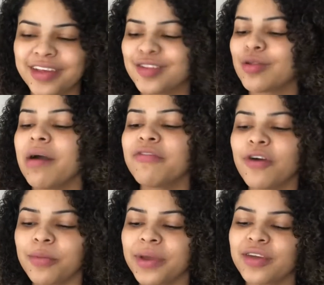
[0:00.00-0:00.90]
só a
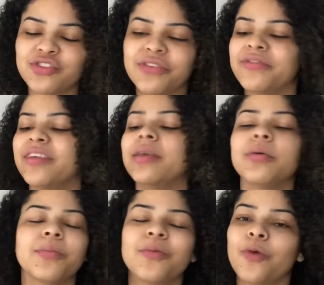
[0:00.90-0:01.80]
forma que eu já vi,
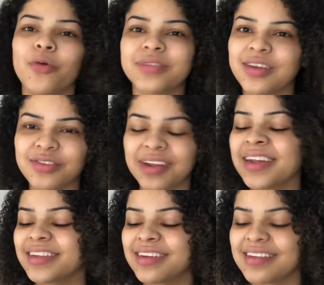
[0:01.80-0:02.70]
contando na
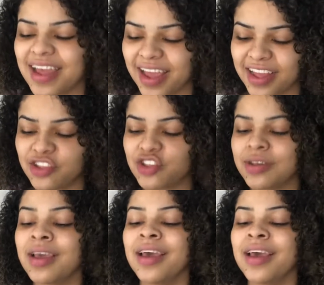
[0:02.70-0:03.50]
internet.